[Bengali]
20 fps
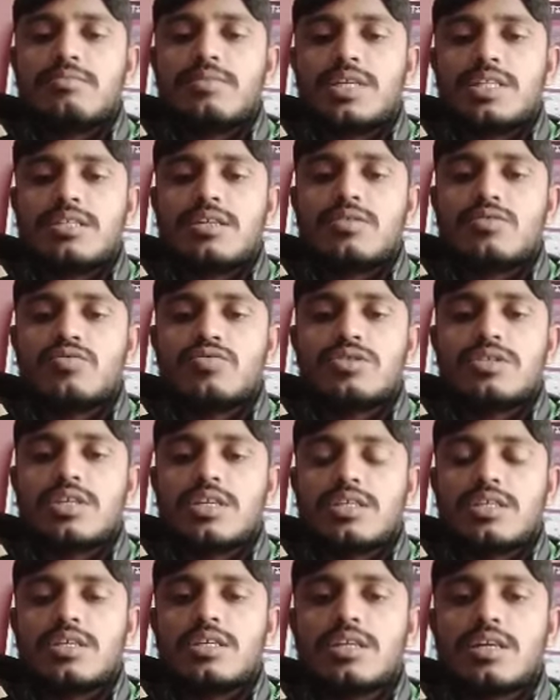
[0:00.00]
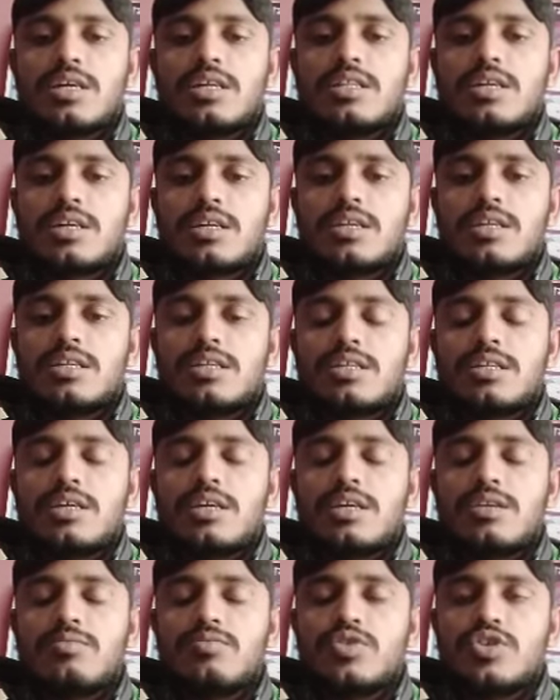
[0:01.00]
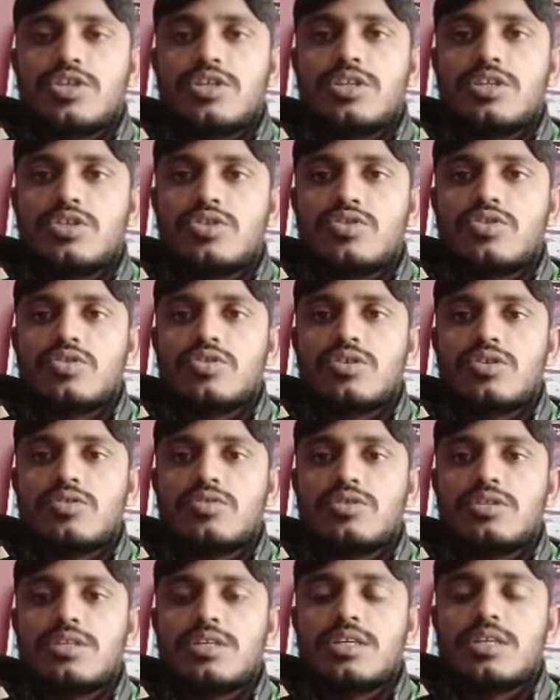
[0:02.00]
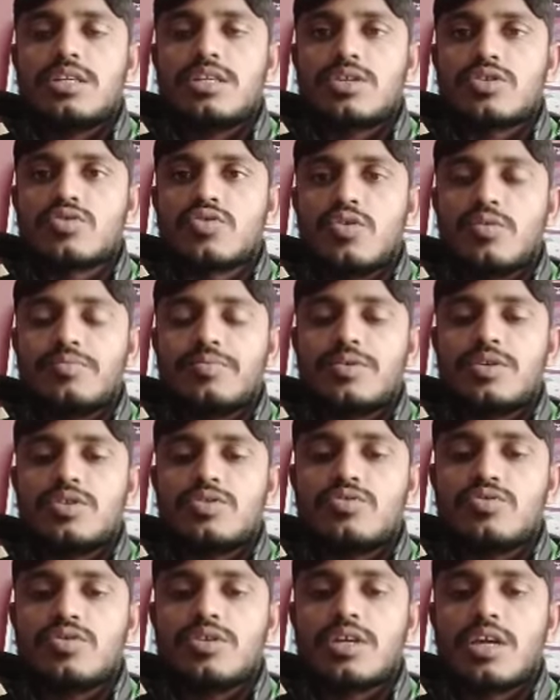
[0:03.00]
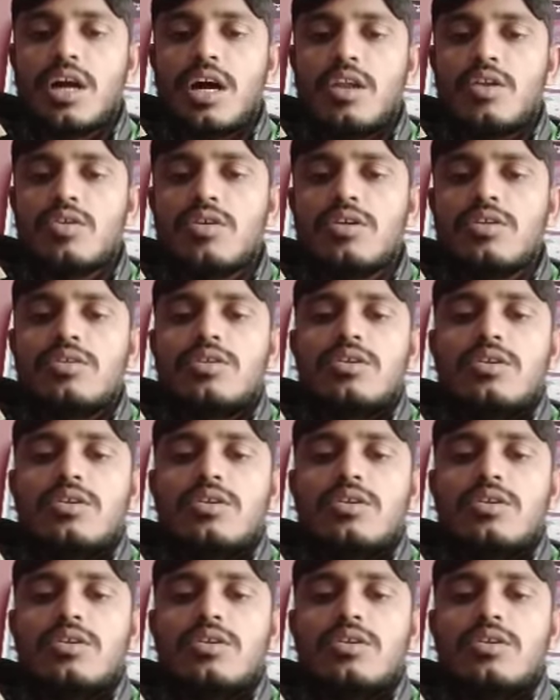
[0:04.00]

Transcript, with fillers: বাচ্চা খুঁজতেছেন কাদাকনাথটার বৈশিষ্ট্যটা হচ্ছে এটা সব কিছুই কালো